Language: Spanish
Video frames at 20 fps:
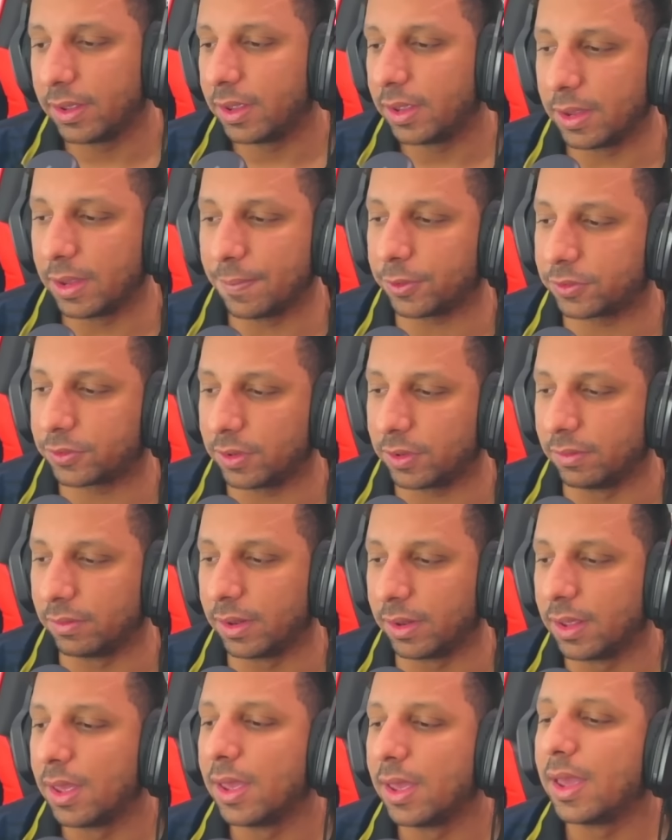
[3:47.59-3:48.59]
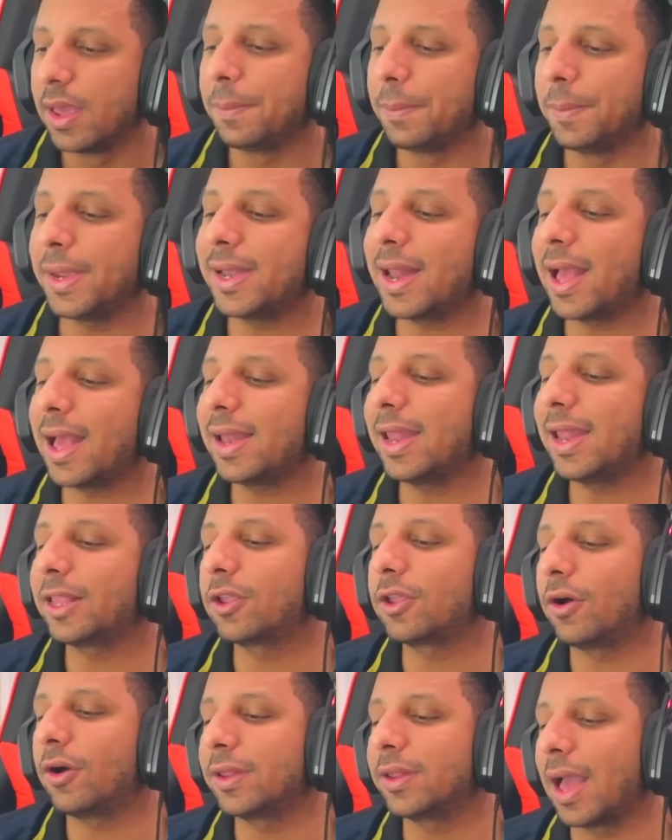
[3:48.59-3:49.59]
Imposible. Miren la
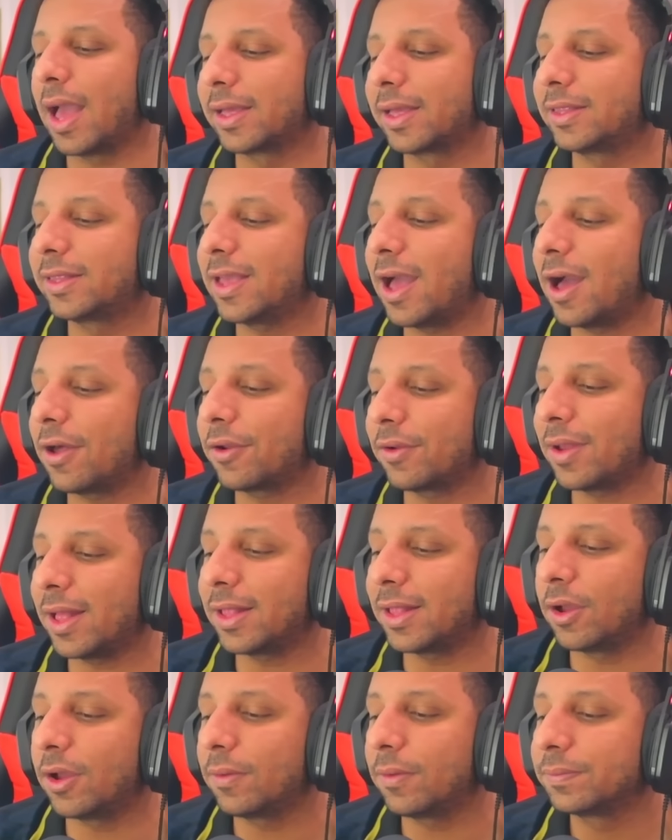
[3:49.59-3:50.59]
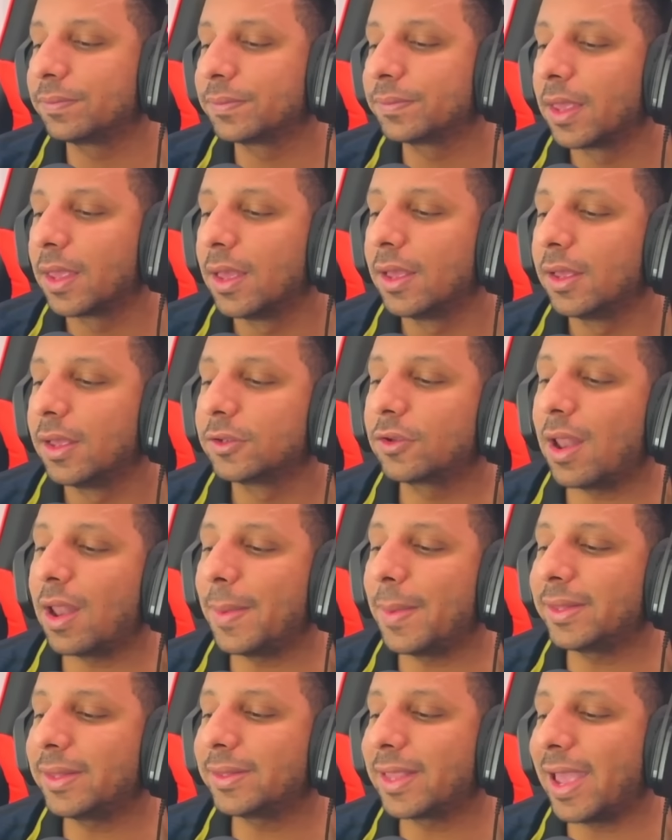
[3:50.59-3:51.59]
historia. Cristiano Ronaldo
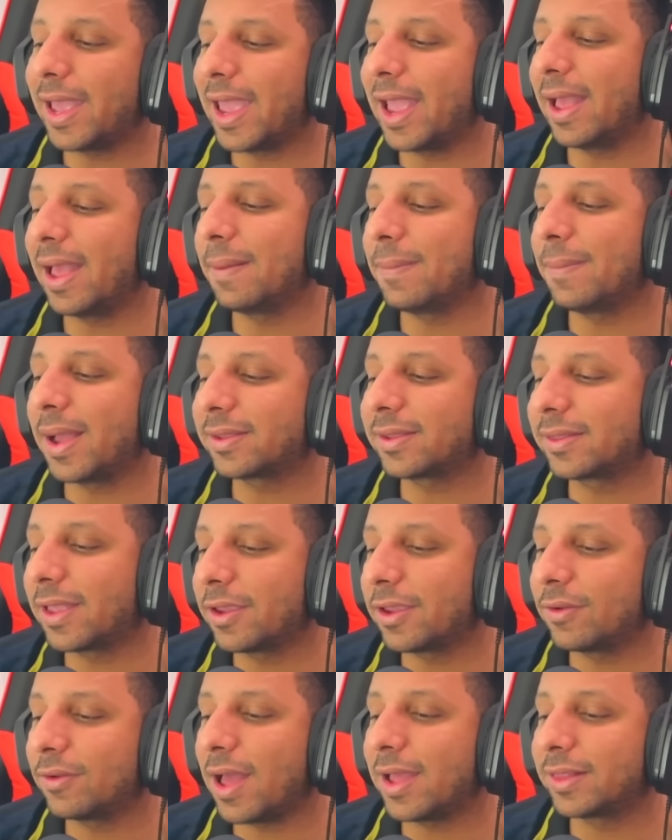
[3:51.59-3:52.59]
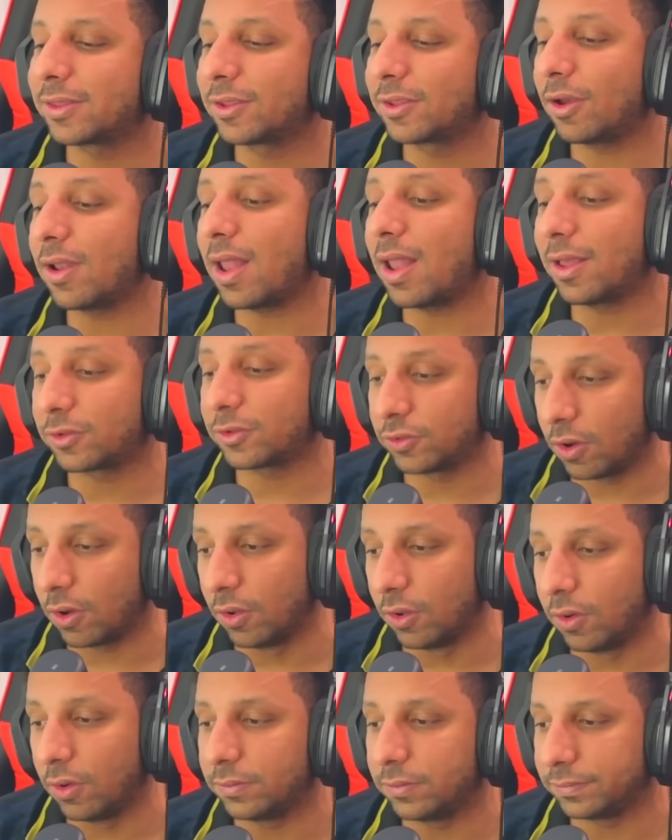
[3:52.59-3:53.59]
solamente en el Manchester United sola,
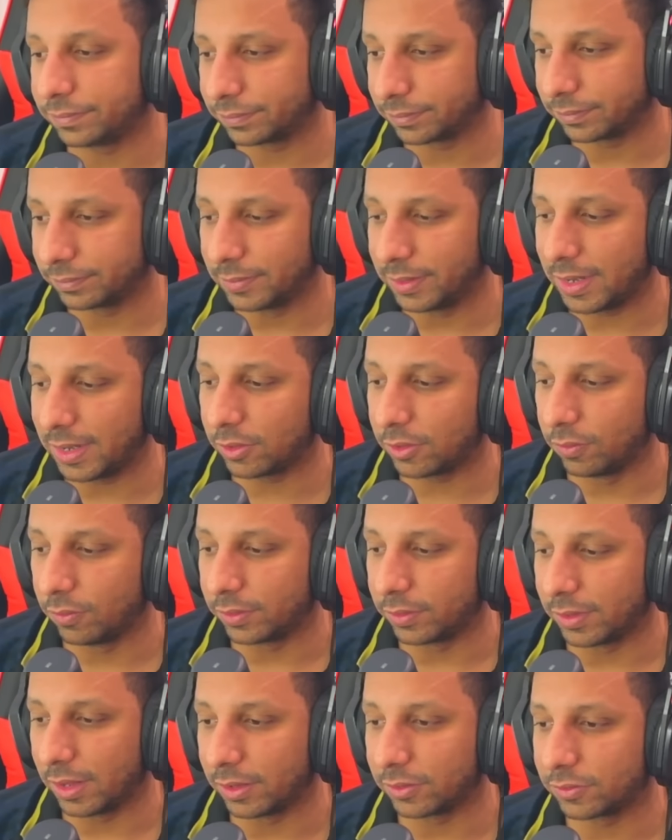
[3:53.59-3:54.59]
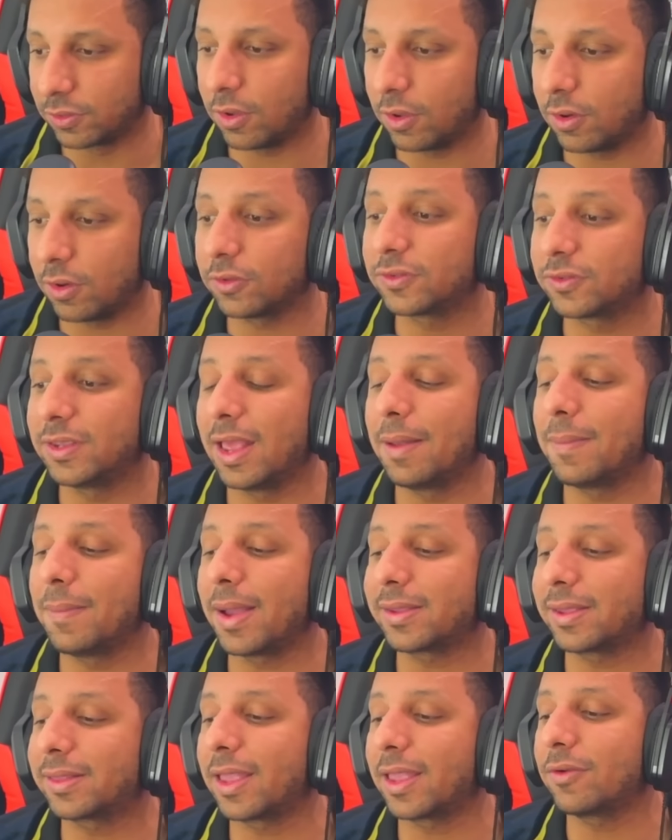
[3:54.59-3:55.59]
solo, mira tú, solo si el
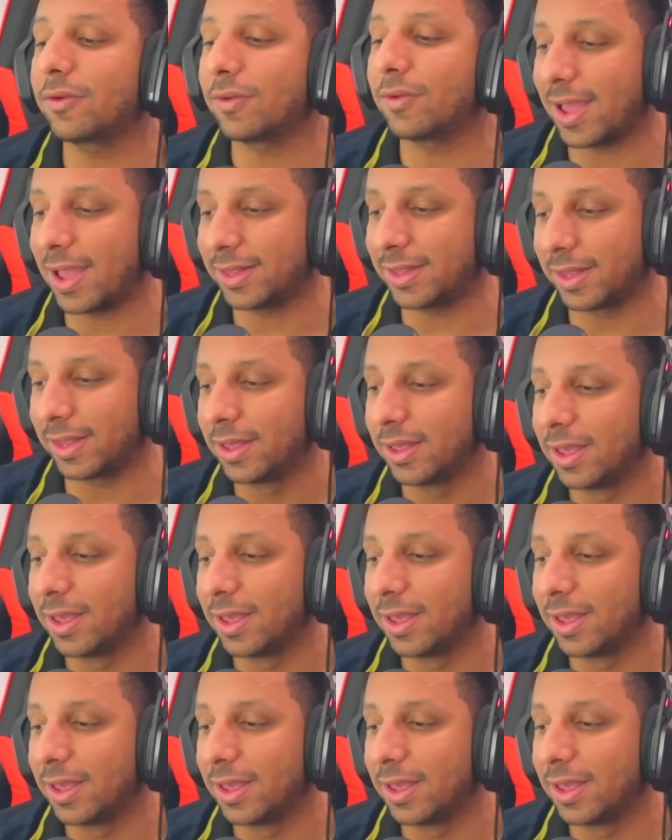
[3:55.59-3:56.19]
Manchester United